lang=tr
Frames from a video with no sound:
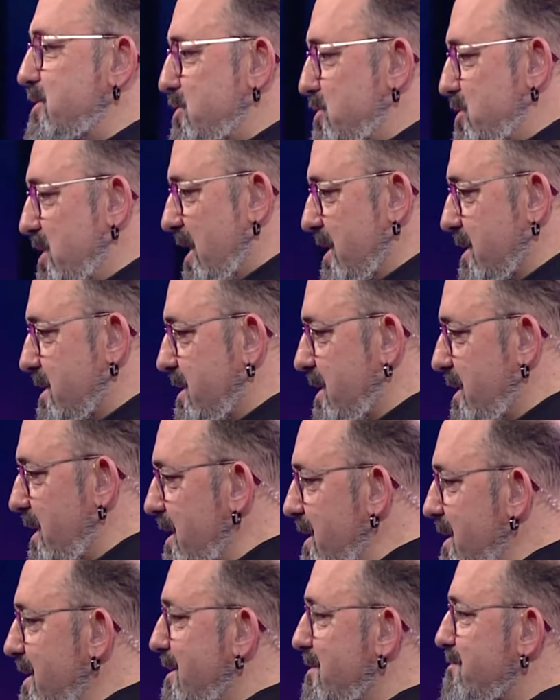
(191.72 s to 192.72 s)
şart
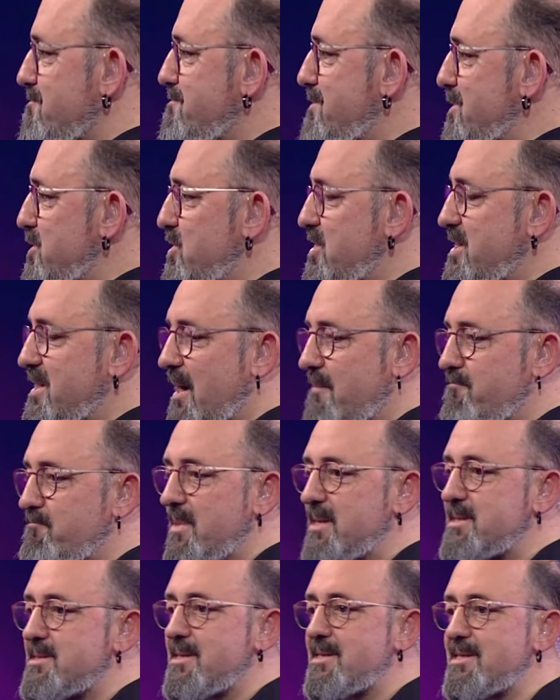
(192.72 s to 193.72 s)
değil. Bir şey
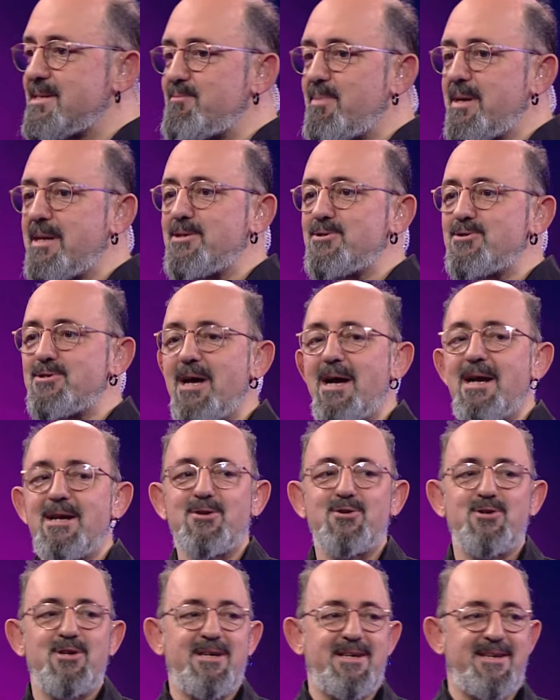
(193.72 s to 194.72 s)
yapmazsanız beyniniz her
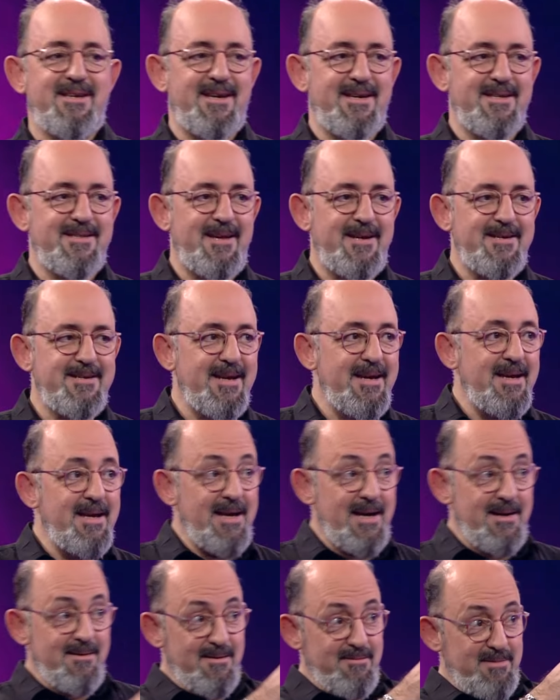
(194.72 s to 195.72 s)
gün geriye gider.
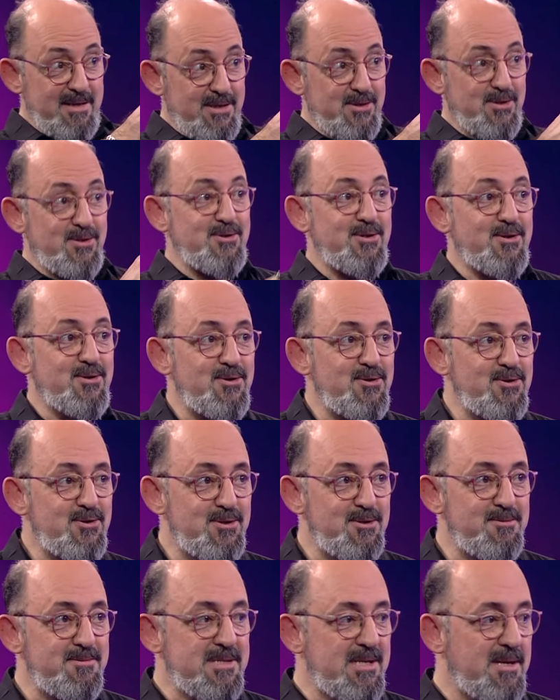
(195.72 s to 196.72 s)
Ama biraz önce
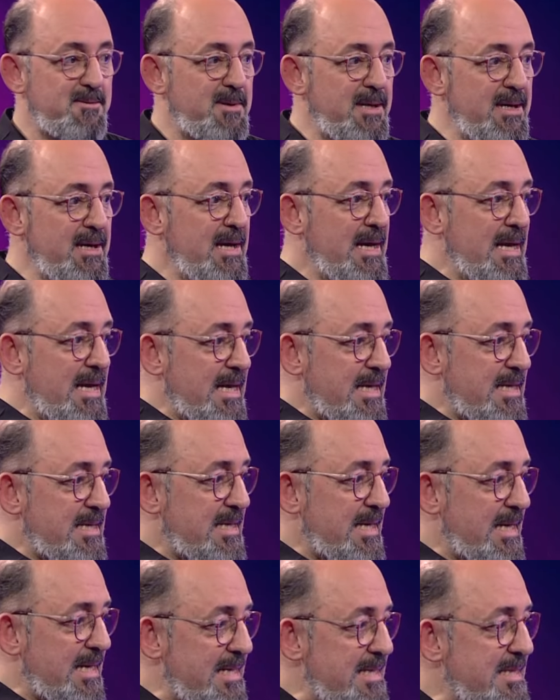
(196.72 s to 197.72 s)
konuştuğumuz gibi
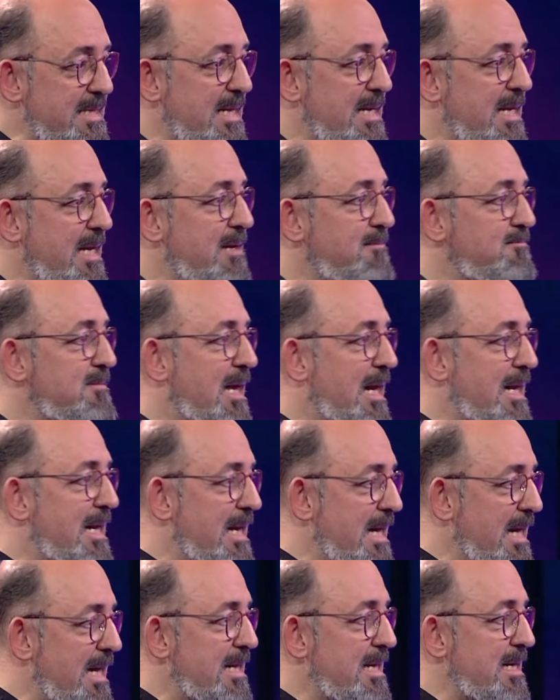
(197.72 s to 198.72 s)
yeni deneyimlerle
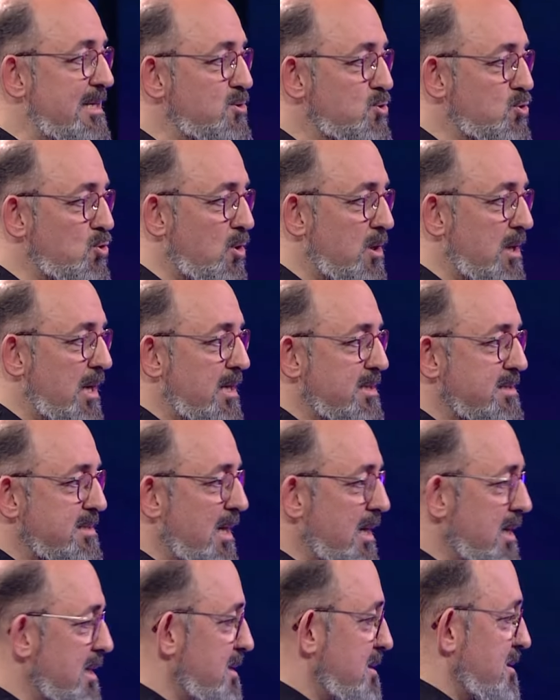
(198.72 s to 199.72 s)
her an
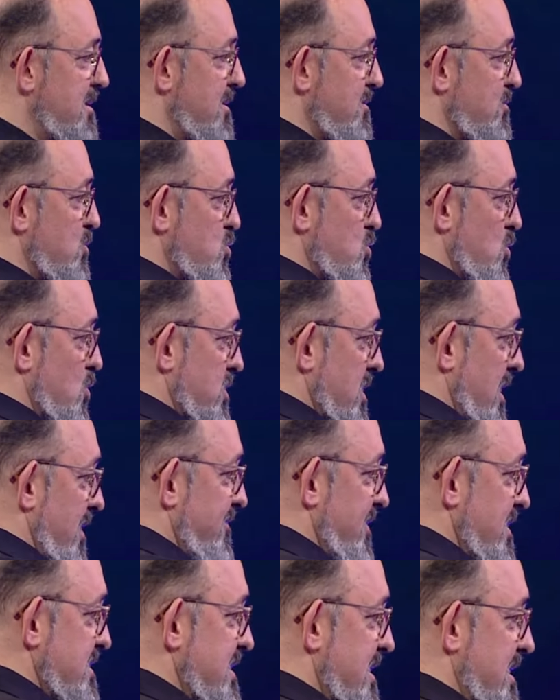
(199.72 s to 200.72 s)
zorlarsak bu çok daha
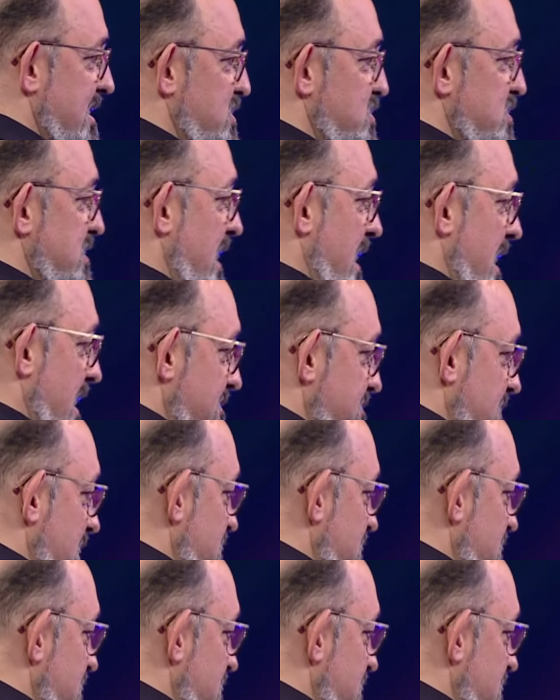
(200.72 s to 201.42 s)
fazla gelişir. Bir